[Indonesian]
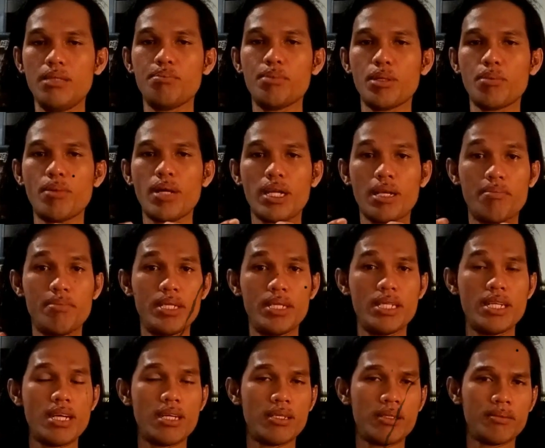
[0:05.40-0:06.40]
di berbagai
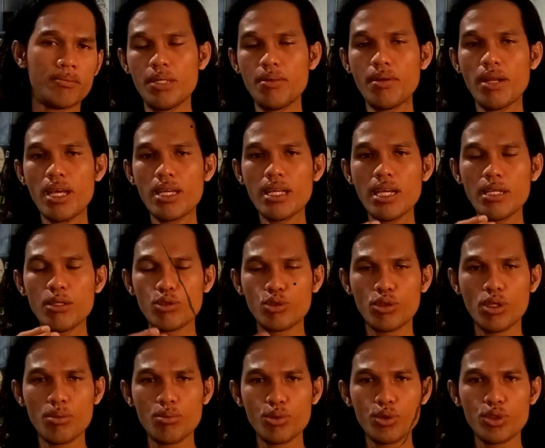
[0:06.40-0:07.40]
bidang. Di wilayah
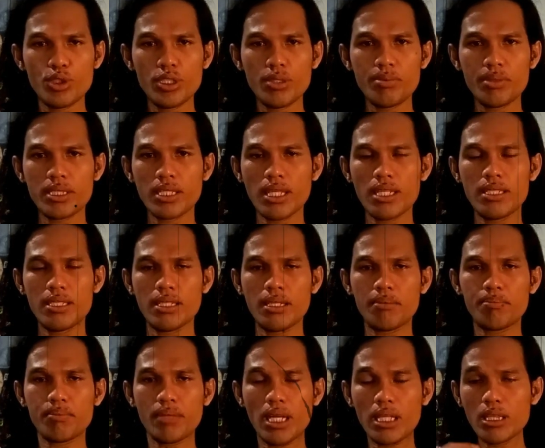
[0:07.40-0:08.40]
industri musik
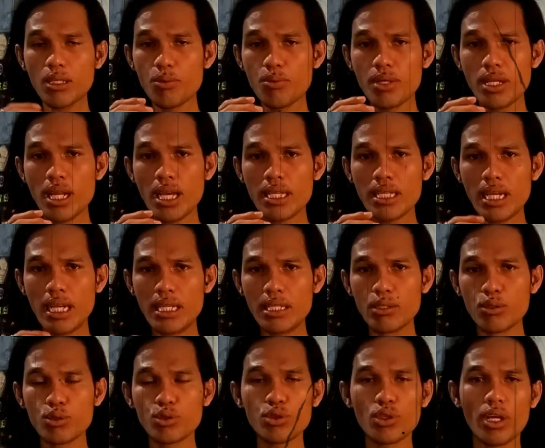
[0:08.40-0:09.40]
misalnya, atau wilayah
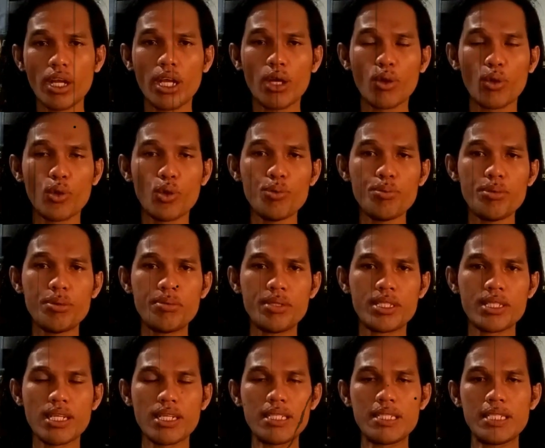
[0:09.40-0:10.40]
industri ekonomi
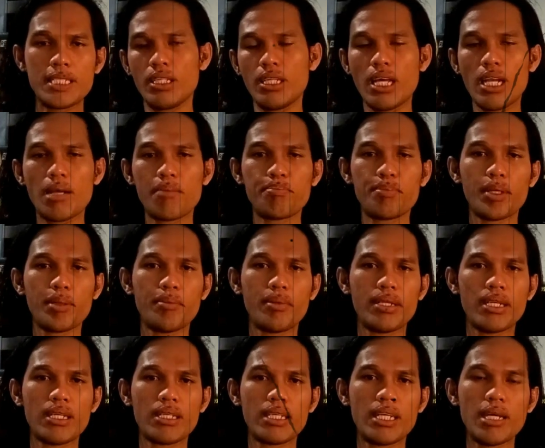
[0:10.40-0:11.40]
misalnya, di dalam
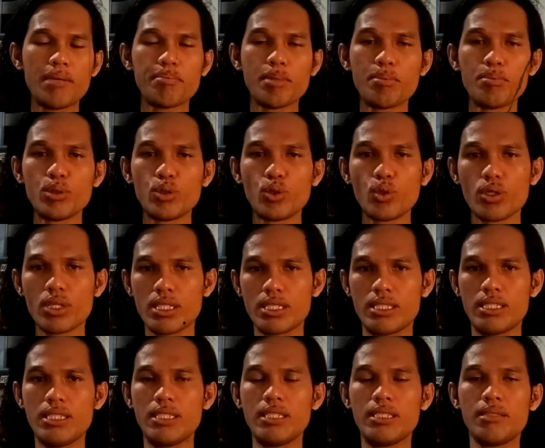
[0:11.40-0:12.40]
permainan game
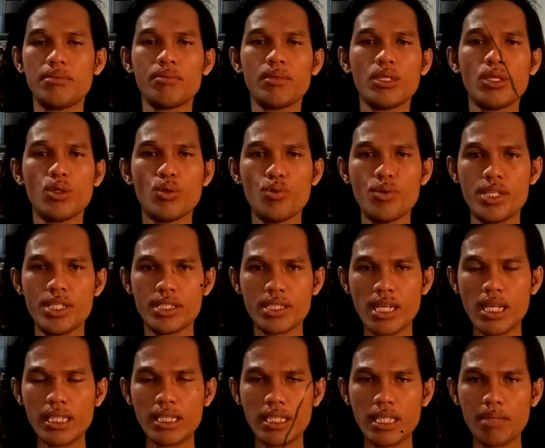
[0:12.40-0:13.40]
membutuhkan seni,
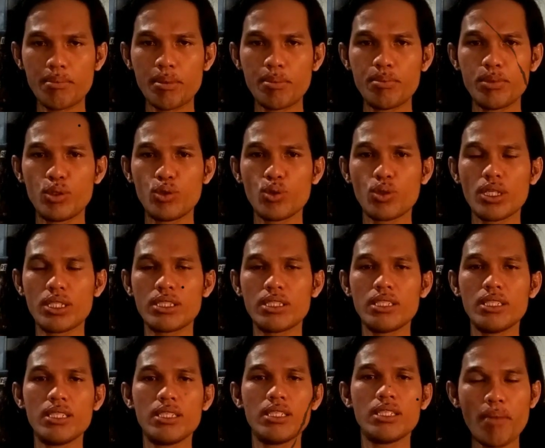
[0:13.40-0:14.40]
wisata membutuhkan
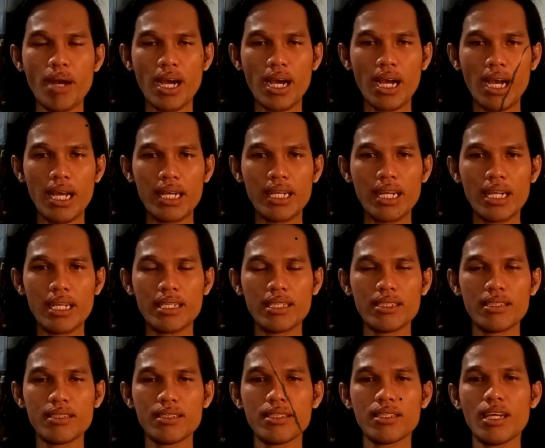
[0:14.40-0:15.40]
seni,
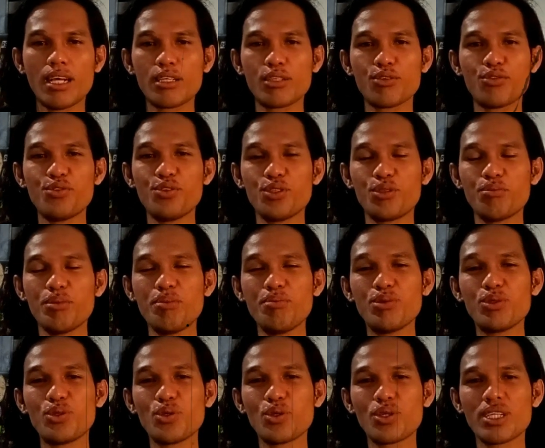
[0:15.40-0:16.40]
makanan atau food
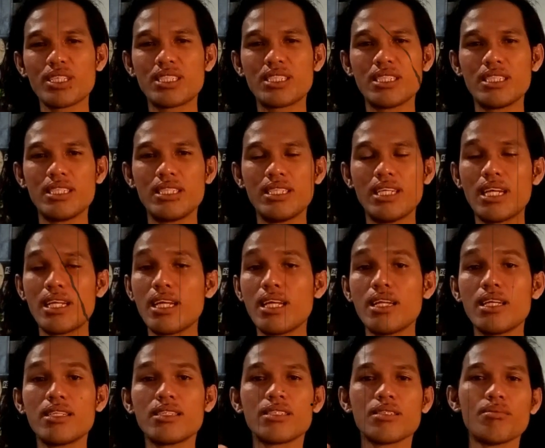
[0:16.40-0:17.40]
membutuhkan seni, dan
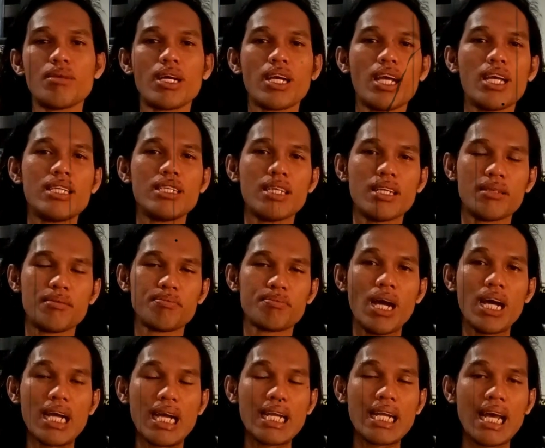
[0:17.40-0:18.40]
lain-lain sebagainya.
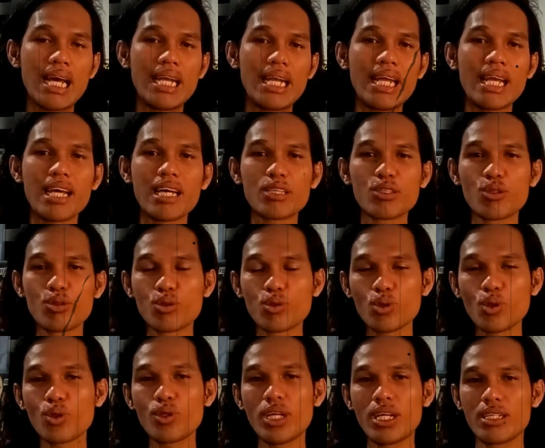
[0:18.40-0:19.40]
Bahkan aneka
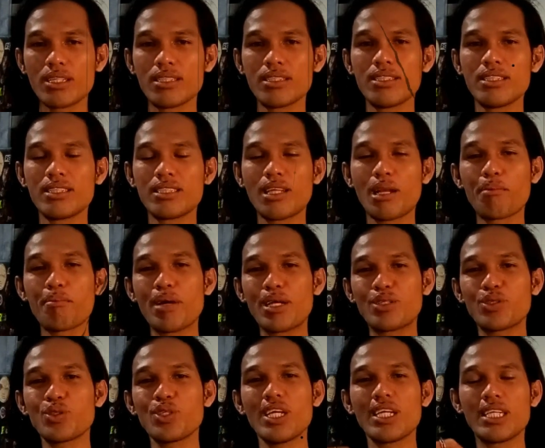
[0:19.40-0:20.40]
tontonan
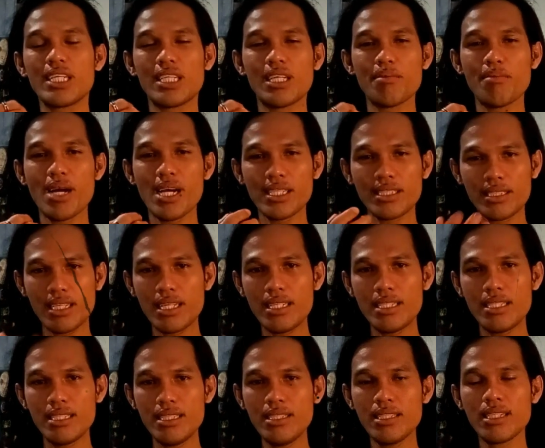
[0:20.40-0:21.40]
termasuk yang kita bahas
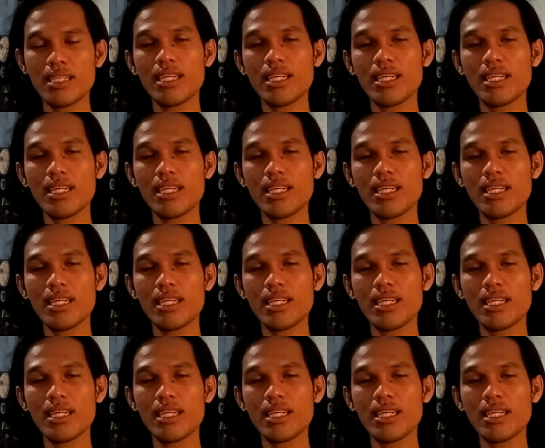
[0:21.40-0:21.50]
tadi.